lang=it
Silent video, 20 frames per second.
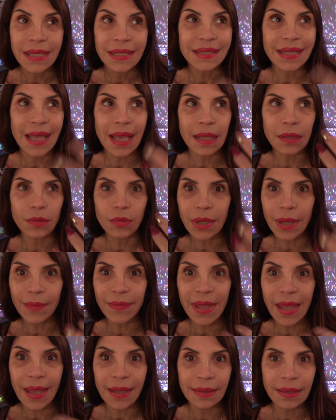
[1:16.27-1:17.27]
sei in un
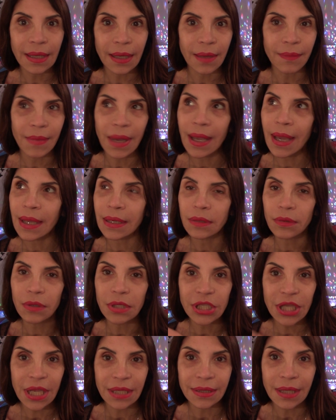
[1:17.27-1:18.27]
ambiente che magari
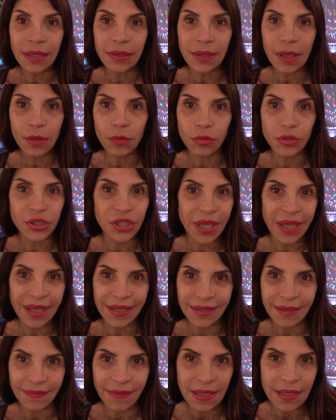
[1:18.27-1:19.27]
non c'è tanta luce
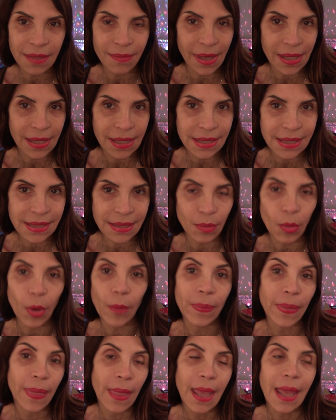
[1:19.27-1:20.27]
e ti vedi
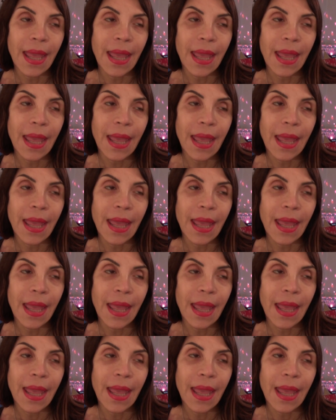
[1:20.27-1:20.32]
malissimo.